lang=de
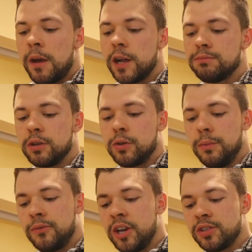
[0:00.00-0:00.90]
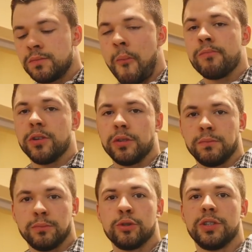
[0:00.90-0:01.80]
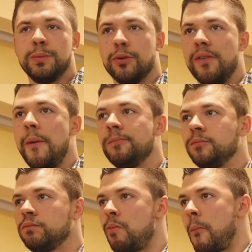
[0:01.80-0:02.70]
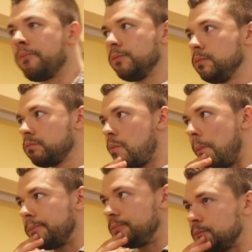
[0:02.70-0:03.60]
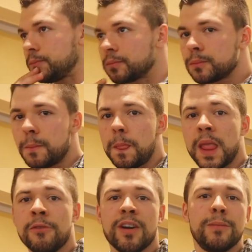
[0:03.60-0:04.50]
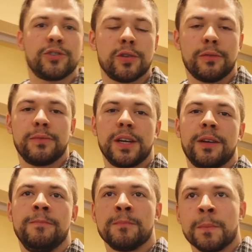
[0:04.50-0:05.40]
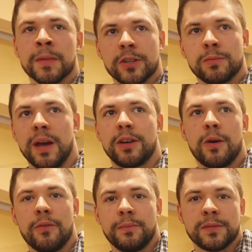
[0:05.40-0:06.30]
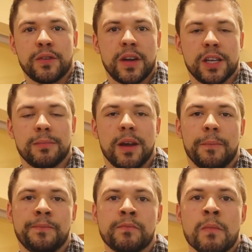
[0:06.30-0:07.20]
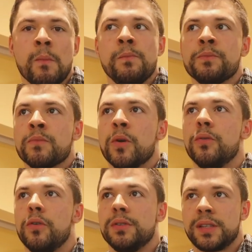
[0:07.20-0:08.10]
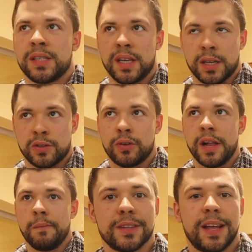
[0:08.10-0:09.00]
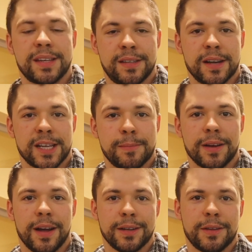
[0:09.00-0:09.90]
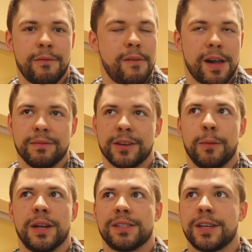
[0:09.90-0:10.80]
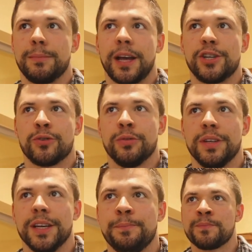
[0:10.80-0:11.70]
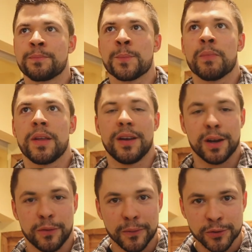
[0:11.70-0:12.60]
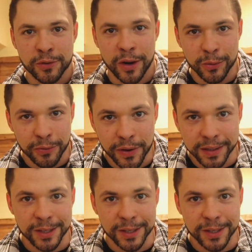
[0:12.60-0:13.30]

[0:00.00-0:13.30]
Erstmal Cornflakes mit Proteinpulver. Hm. Fabi ist schon auf dem Weg zum Einkaufen, sie fertig machen. Und für uns geht es gleich ins Hotel. Der Esstag ist abgehakt. Wir haben, glaube ich, jetzt knapp drei Stunden hier. Noch eine fünf Stunden Autofahrt.